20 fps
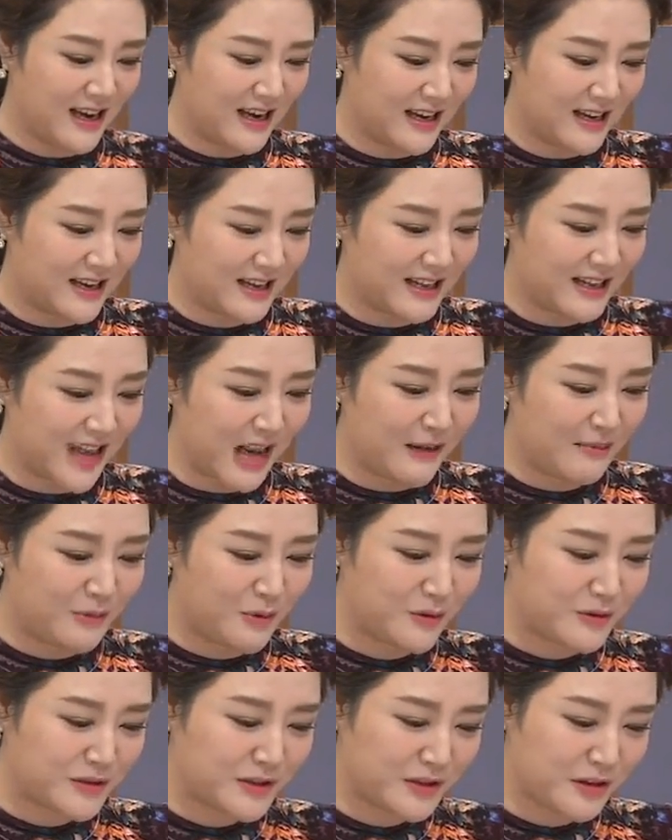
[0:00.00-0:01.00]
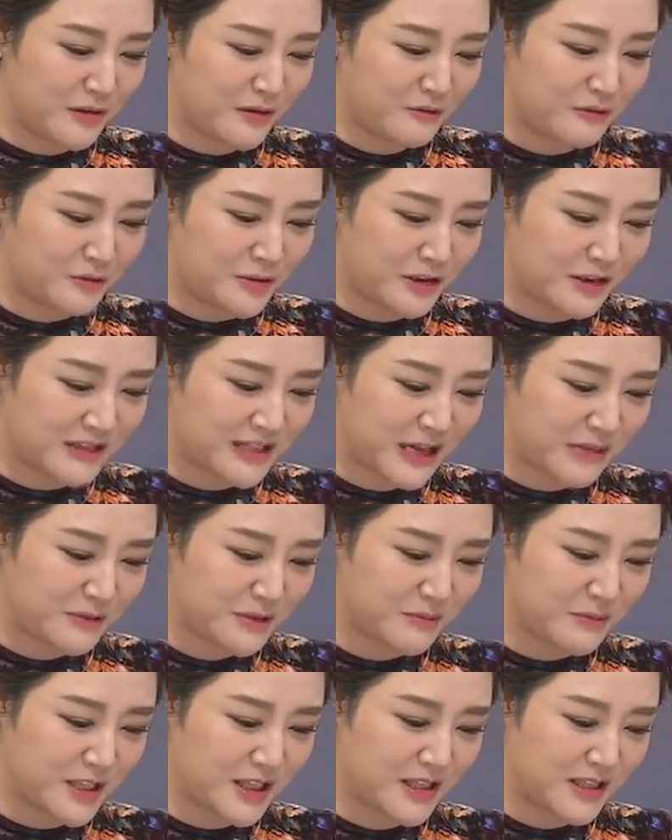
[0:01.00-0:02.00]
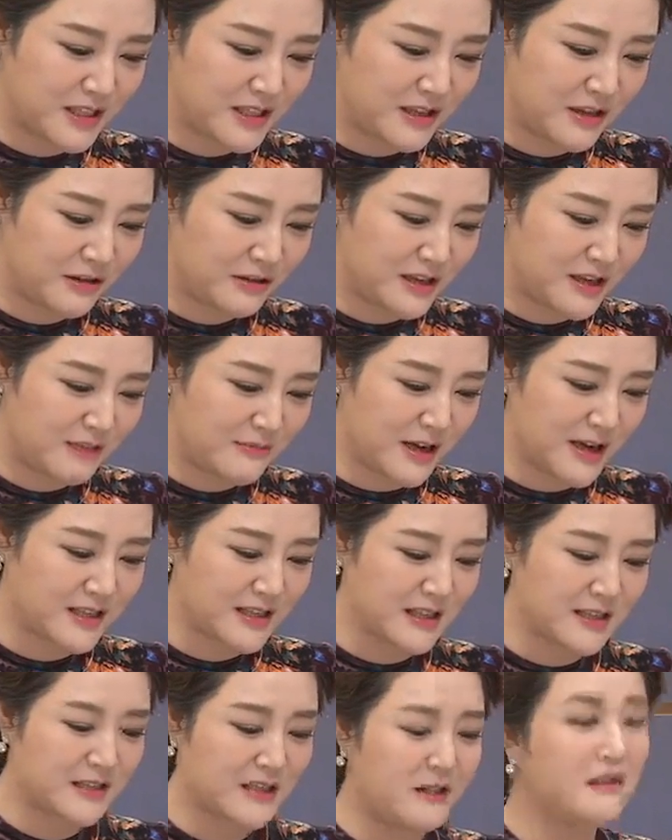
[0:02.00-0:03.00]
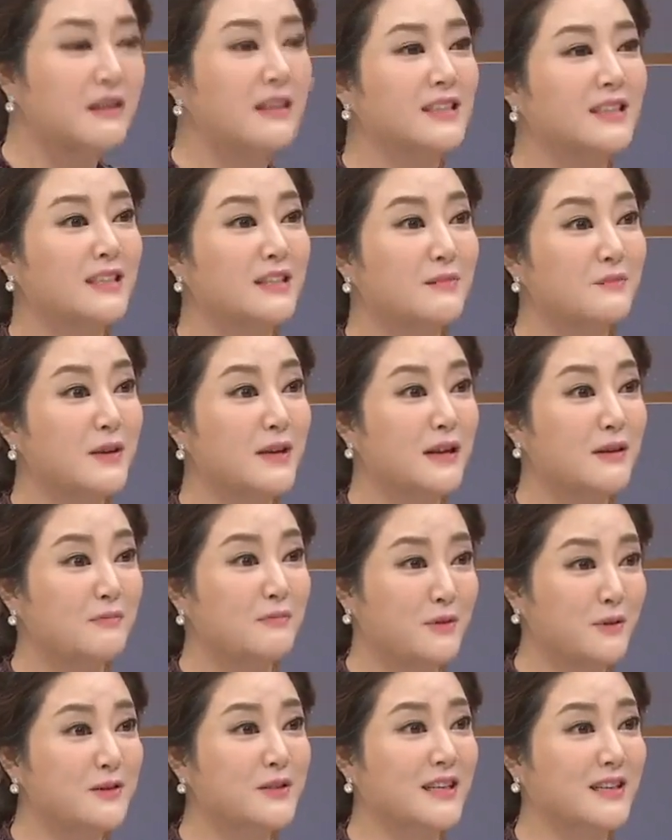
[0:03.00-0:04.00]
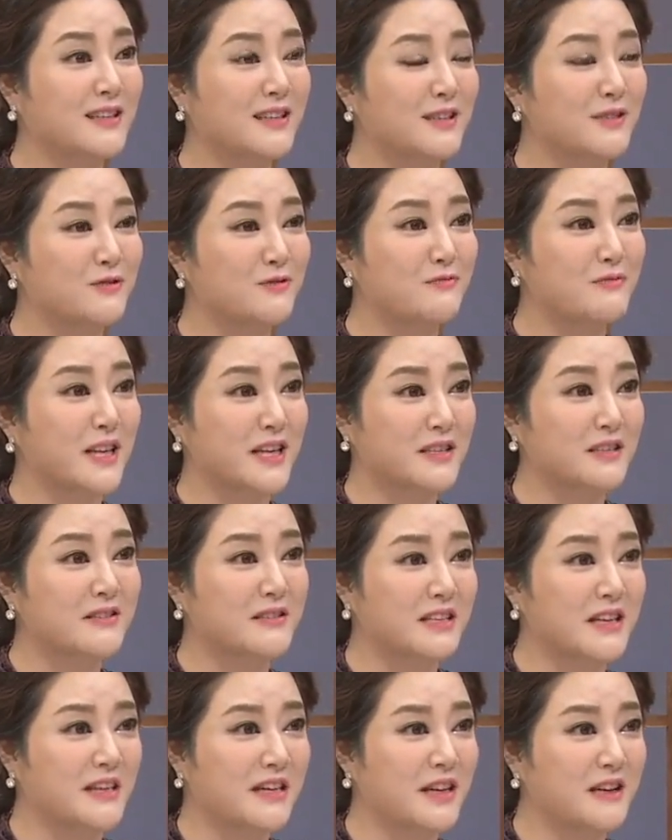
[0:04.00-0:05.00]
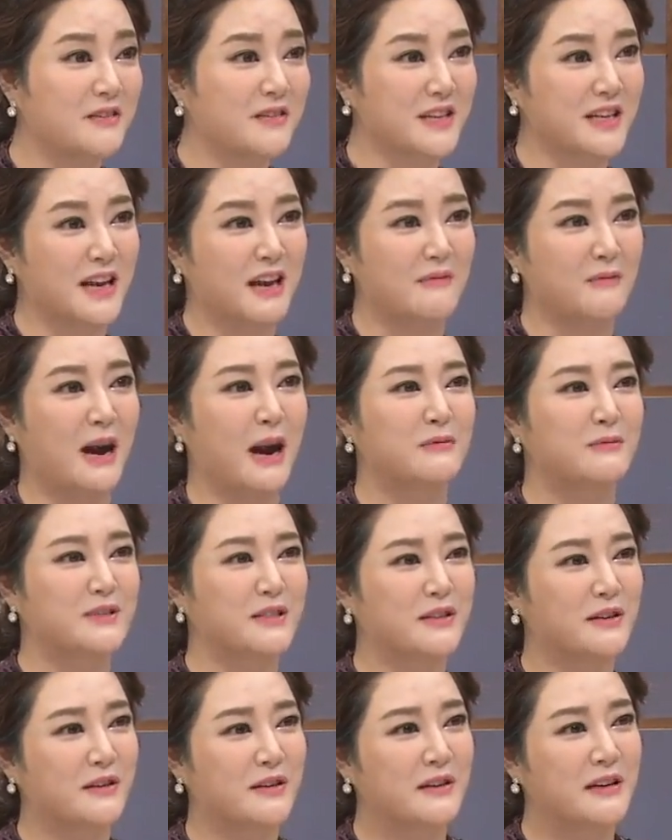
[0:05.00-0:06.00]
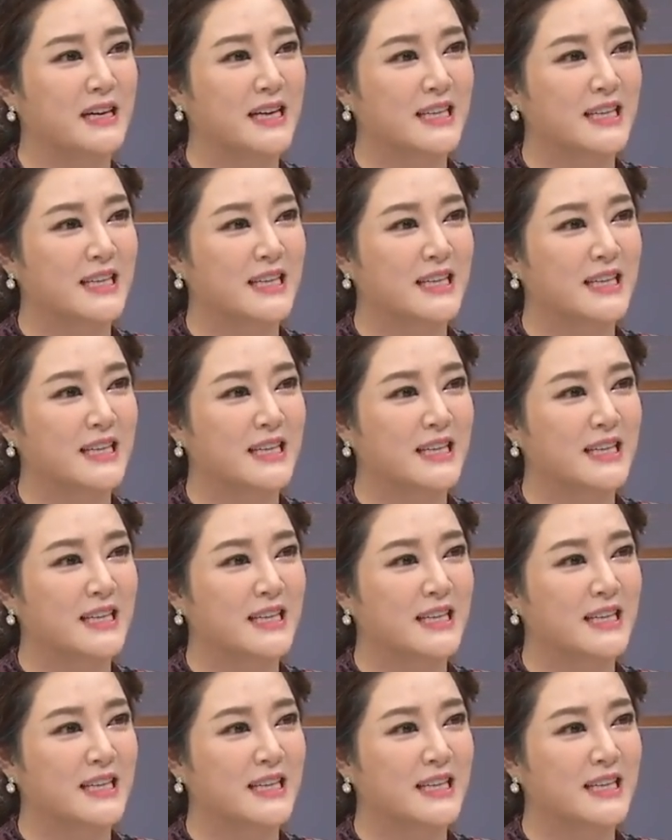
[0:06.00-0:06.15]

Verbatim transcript: 아, 양복점 운영 32년을 맞아서 특별한 프로젝트를 준비하셨잖아요. 제가 뭐 예. 뭐 앞서